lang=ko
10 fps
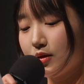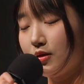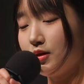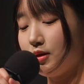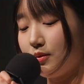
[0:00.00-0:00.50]

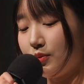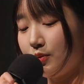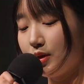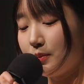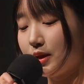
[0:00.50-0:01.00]
저는
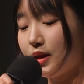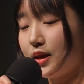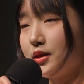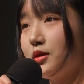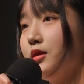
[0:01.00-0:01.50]
부모님한테
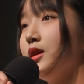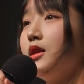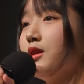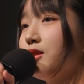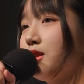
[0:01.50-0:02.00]
가서
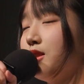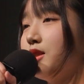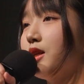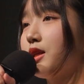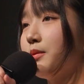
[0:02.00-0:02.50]

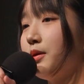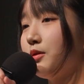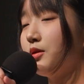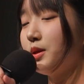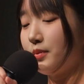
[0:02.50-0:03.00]
진지하게
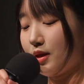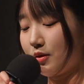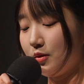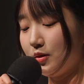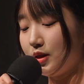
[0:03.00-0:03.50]
배우고
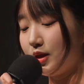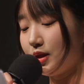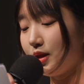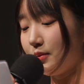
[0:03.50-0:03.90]
싶다고 이야기를